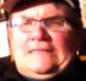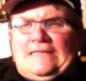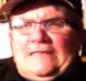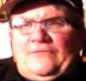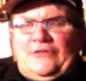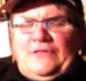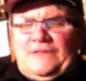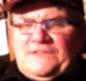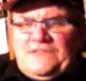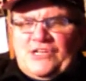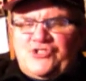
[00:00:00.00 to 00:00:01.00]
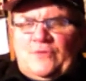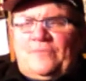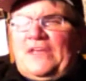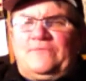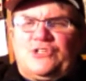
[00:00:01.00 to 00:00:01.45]
Der, für die nächsten drei
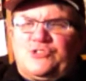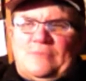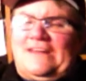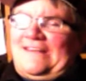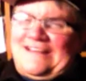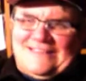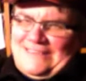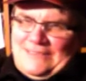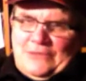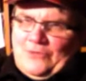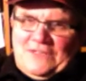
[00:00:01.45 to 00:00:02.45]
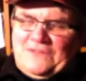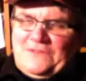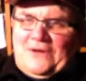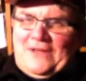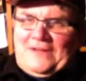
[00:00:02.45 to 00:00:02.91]
Stunden. Nein, das dauert nicht
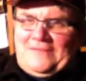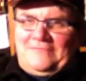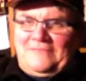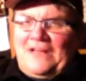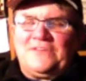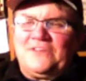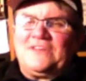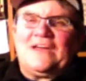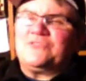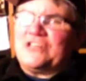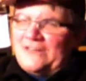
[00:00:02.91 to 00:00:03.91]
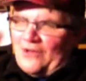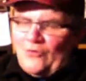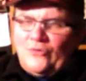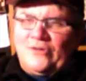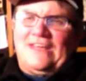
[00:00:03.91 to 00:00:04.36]
so lange. Also wenn Sie abschalten,
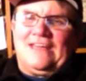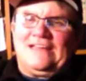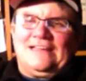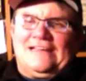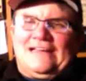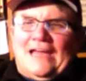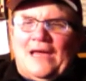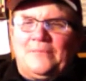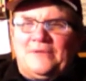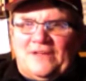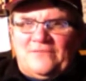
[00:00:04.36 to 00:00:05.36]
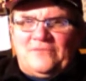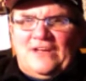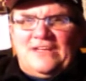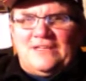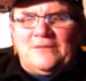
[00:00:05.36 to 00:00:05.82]
auch okay. Aber
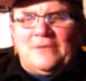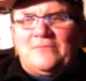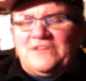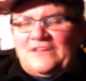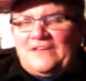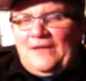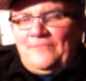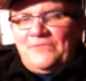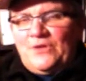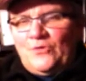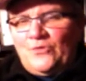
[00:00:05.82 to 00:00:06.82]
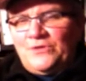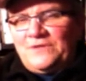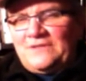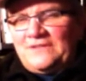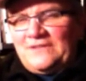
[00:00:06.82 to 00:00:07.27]
vielleicht äh, bleiben Sie ja dran
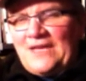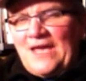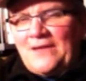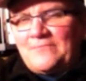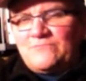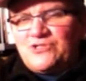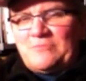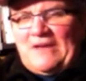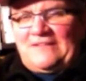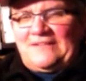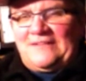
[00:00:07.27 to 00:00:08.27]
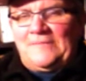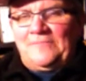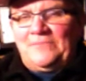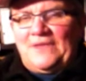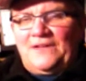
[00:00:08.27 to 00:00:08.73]
und äh, haben Spaß.
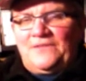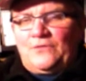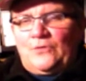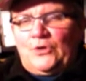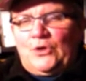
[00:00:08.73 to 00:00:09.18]
Also,